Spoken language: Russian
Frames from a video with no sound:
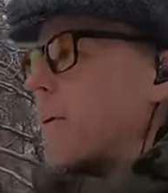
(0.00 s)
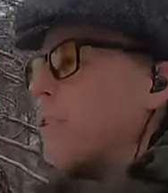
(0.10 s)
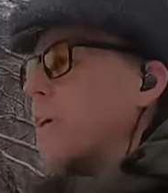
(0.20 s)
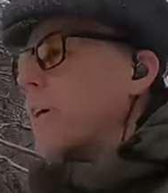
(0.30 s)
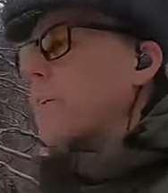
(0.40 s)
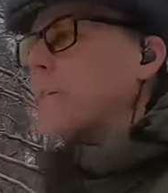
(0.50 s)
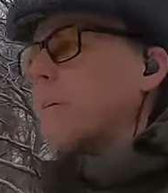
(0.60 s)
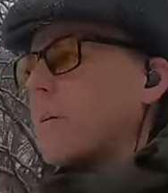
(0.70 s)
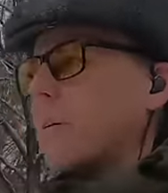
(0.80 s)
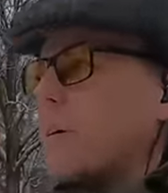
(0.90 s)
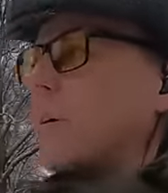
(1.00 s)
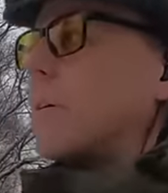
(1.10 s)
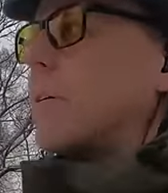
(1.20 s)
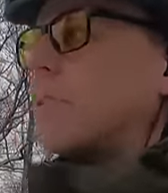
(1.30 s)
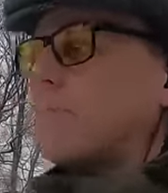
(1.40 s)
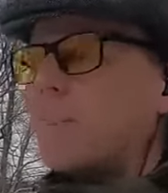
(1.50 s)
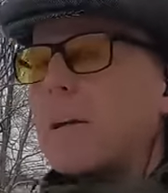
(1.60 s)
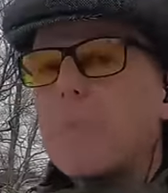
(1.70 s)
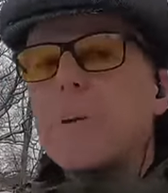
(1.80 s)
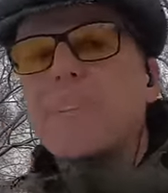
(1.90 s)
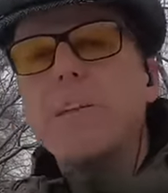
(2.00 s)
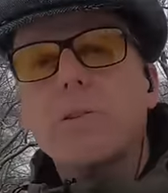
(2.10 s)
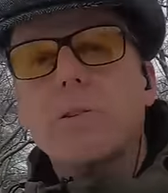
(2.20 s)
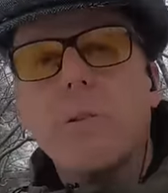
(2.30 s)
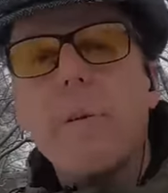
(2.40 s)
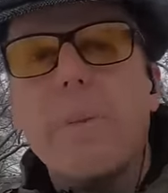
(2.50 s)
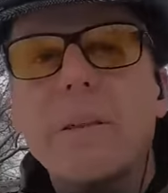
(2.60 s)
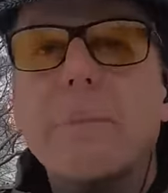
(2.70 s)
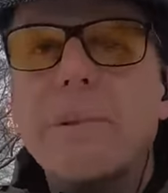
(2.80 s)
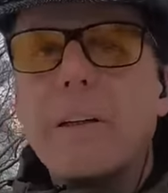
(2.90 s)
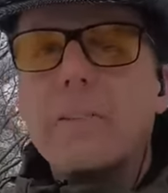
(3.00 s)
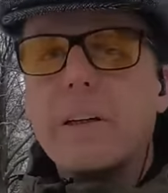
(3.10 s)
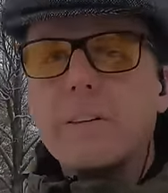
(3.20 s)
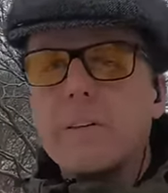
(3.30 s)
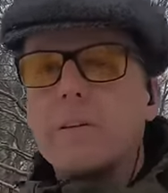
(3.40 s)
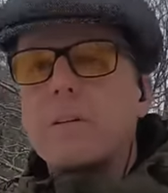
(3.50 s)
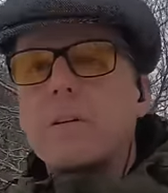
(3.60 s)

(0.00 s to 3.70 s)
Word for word: я специально последовал, чтобы вам об этом рассказать.